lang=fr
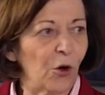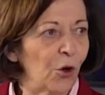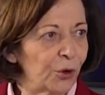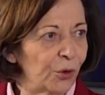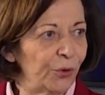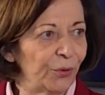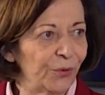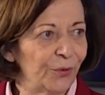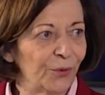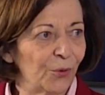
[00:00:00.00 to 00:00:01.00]
ordre
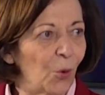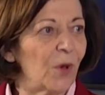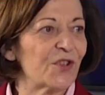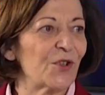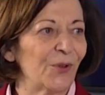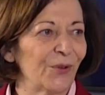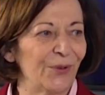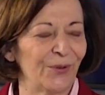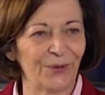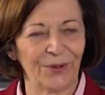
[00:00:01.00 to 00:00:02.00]
de croissant
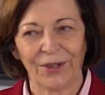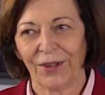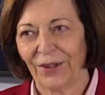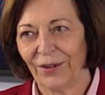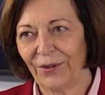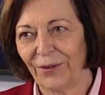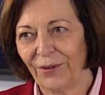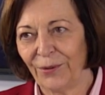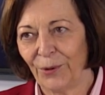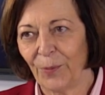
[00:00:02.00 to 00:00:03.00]
de,
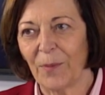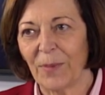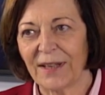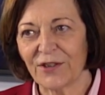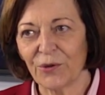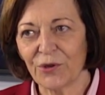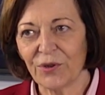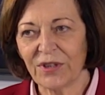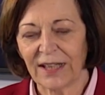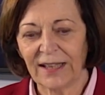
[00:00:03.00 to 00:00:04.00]
préparation, je
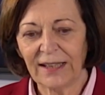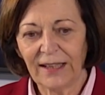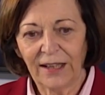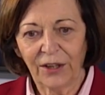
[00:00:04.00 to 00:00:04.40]
dirais.